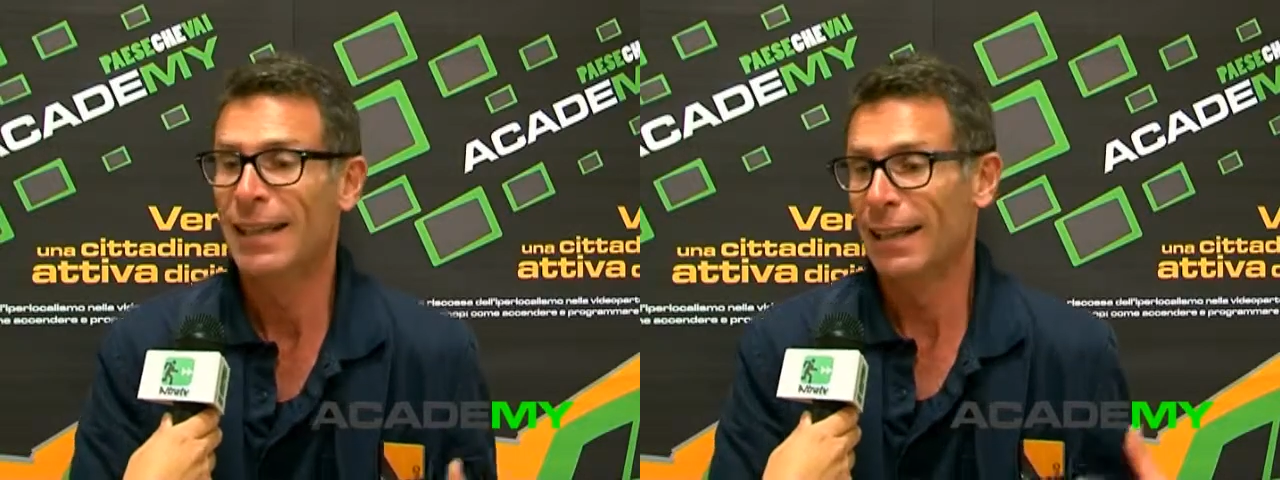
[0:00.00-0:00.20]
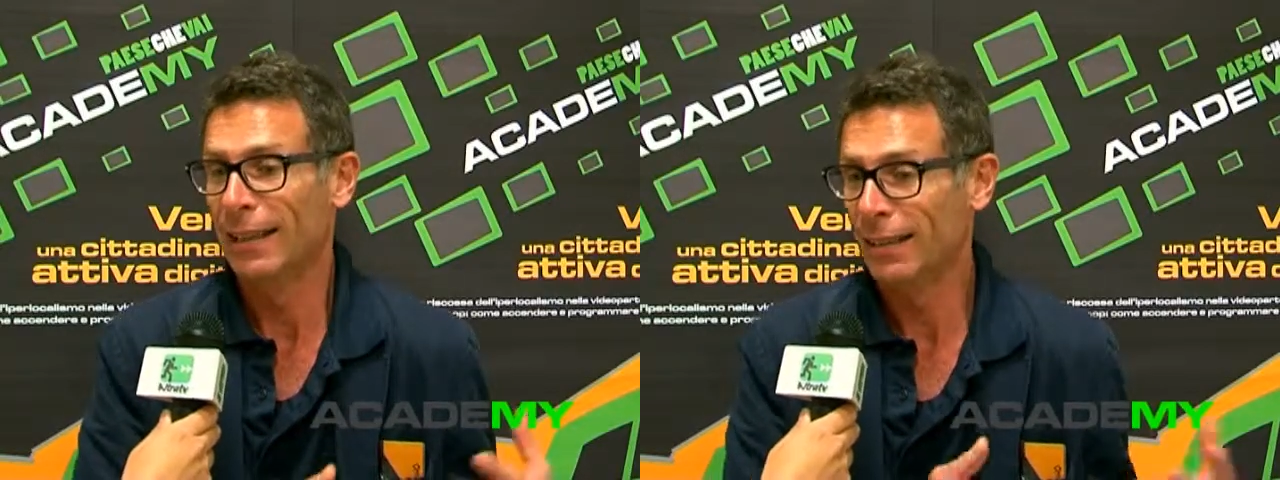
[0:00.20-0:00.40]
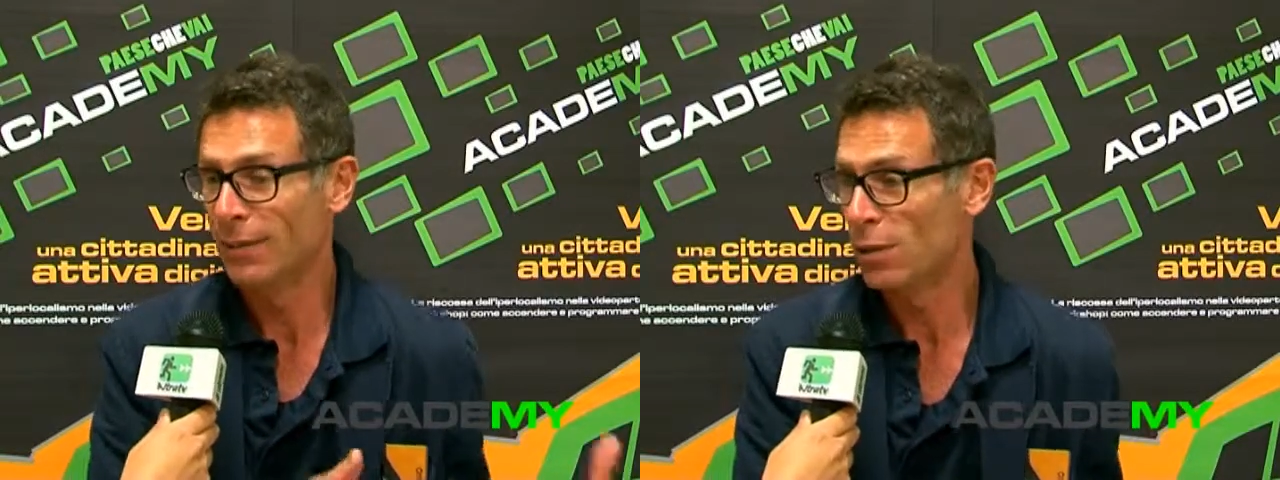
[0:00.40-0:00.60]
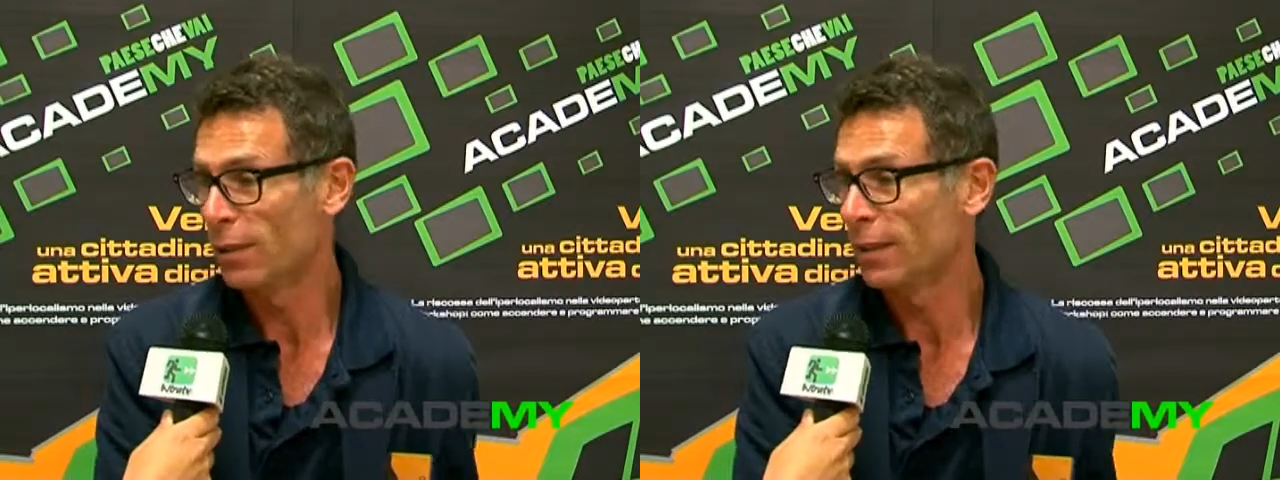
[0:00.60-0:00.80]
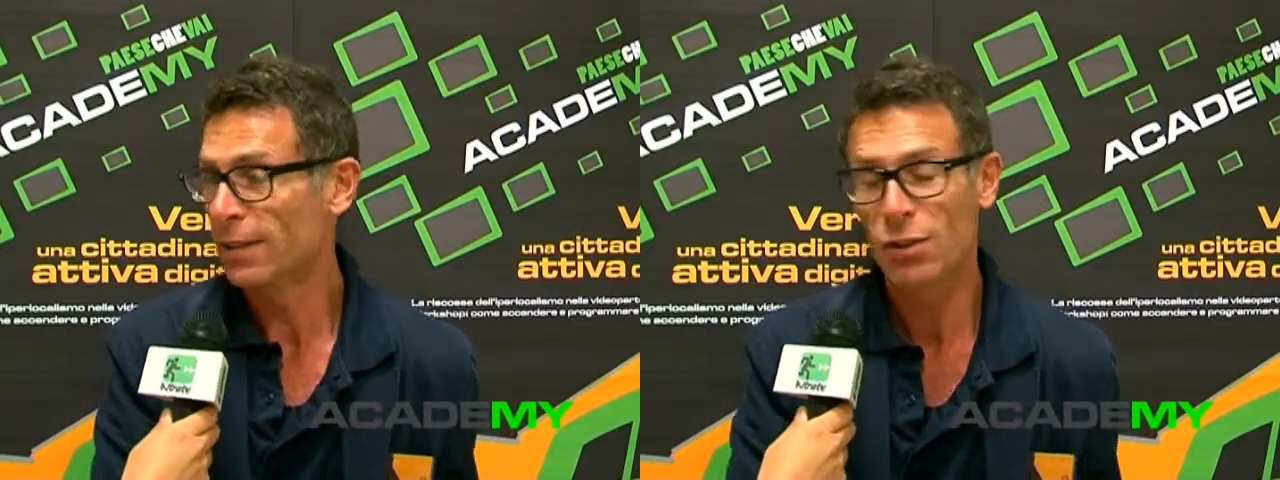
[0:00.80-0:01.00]
La
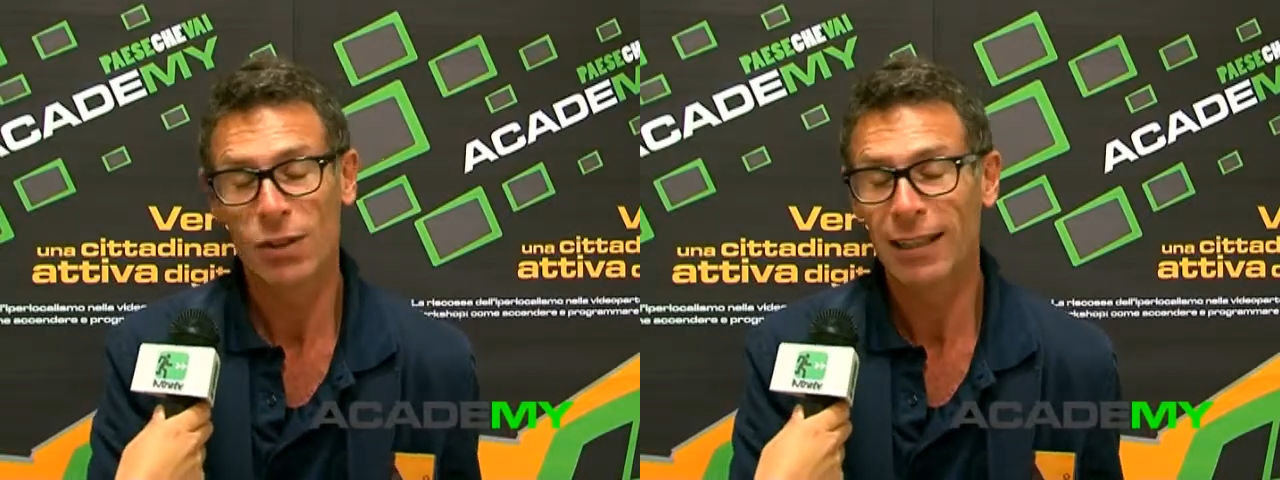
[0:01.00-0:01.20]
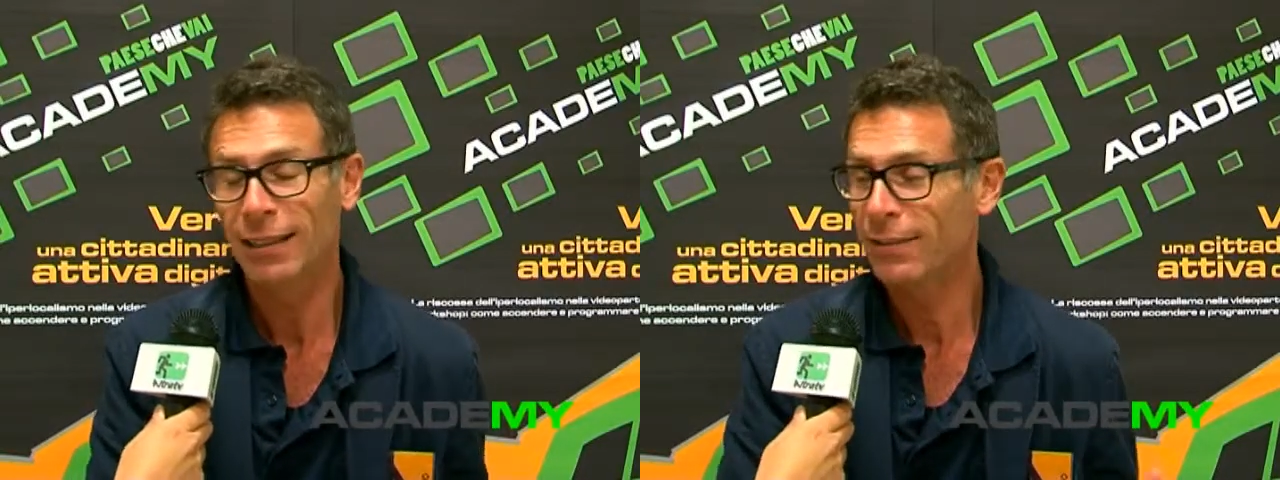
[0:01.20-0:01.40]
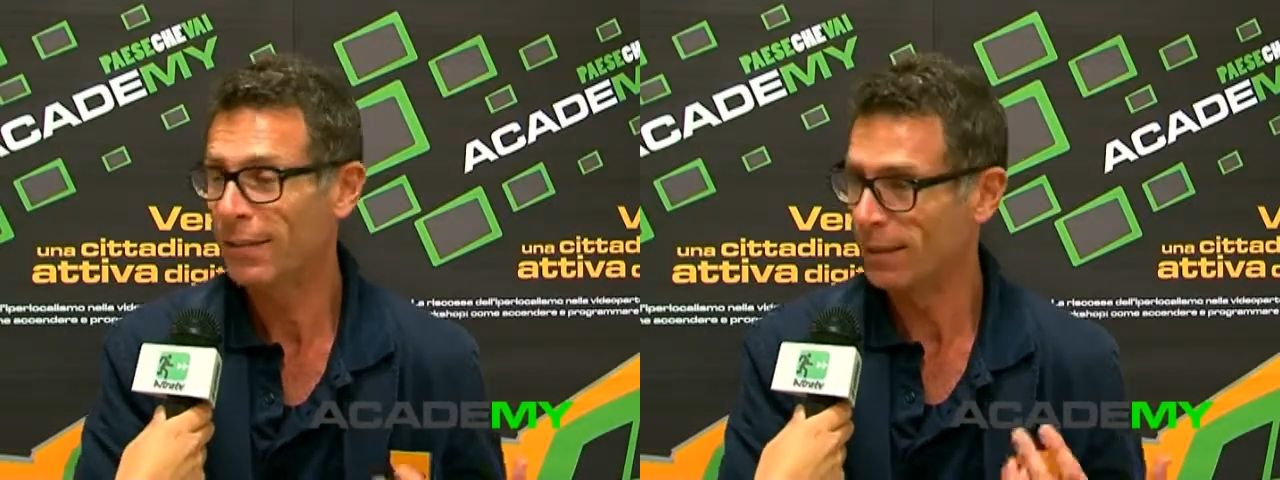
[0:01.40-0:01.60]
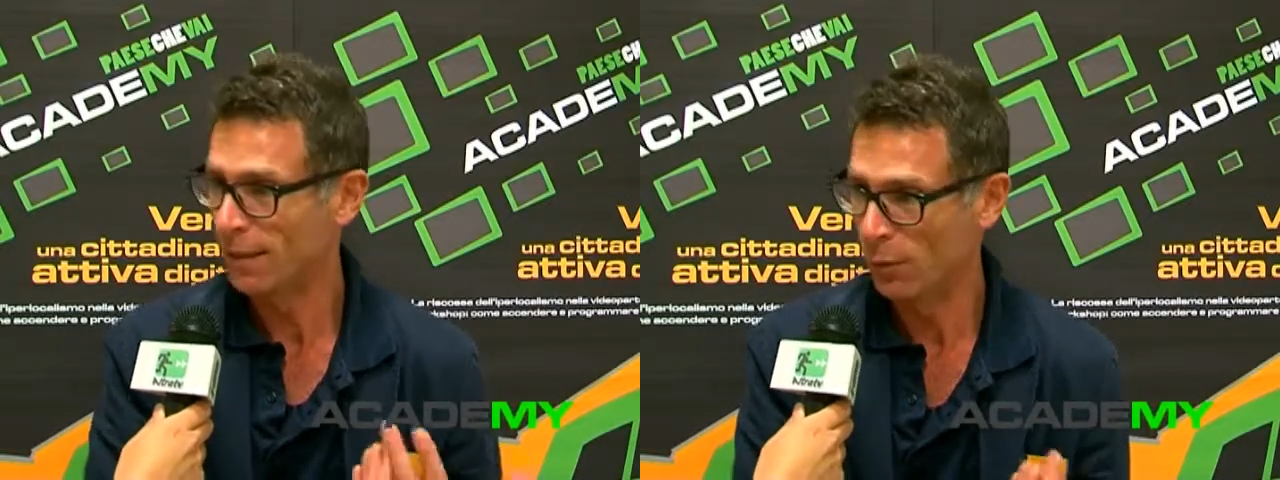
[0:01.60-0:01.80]
televisione tradizionale deve